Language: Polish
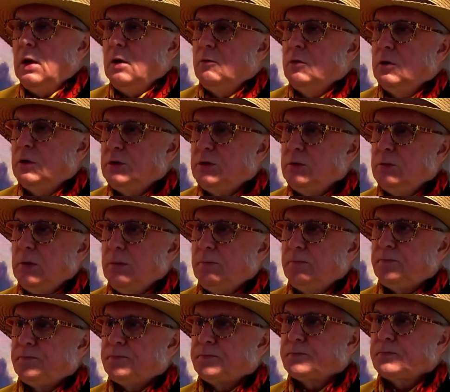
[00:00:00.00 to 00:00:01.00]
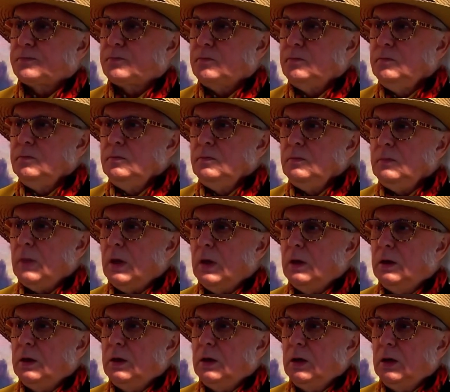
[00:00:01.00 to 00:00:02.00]
wchodziły.
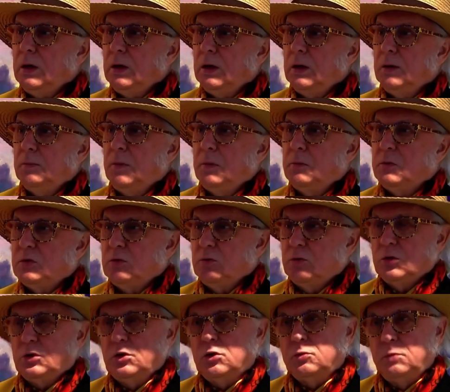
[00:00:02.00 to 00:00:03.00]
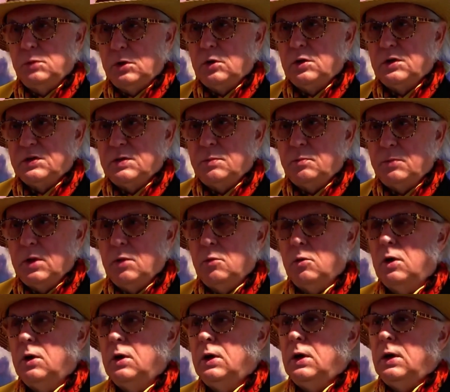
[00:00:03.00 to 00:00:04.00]
I, I, po prostu to się już mi trochę
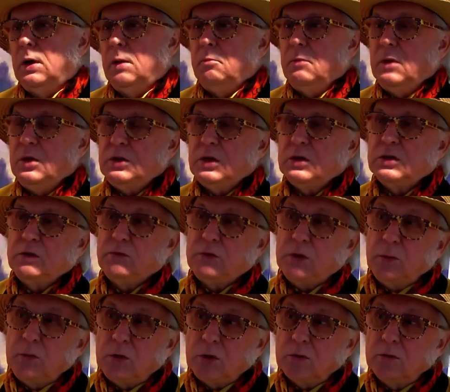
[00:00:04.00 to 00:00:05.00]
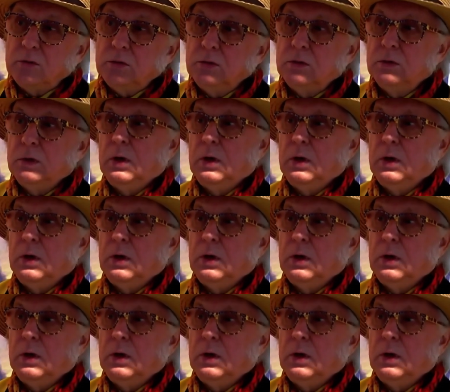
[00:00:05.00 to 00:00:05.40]
sypnęło. Myślę, że w tym roku,